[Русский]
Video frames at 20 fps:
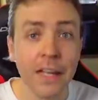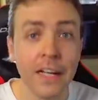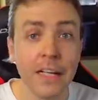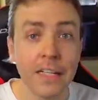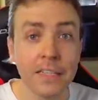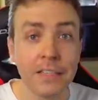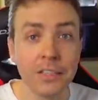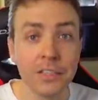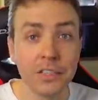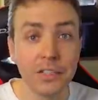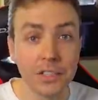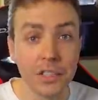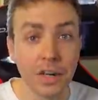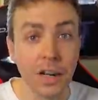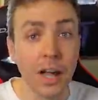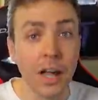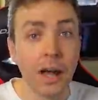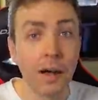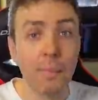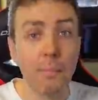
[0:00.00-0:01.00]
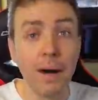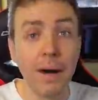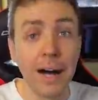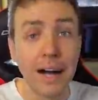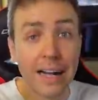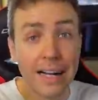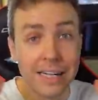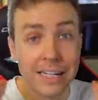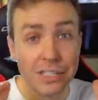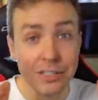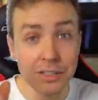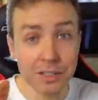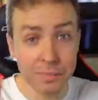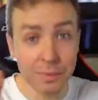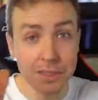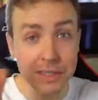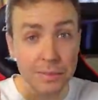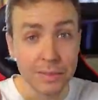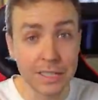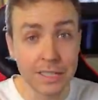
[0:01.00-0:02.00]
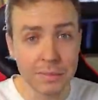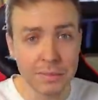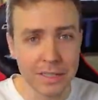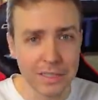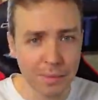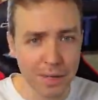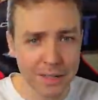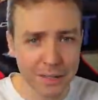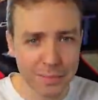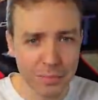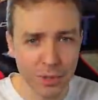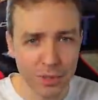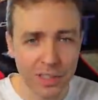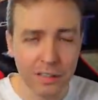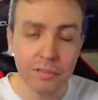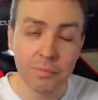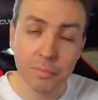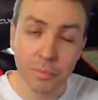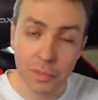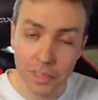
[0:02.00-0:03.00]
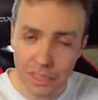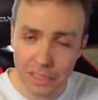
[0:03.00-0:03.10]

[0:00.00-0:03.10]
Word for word: Ну что ж, большое спасибо тебе за просмотр и до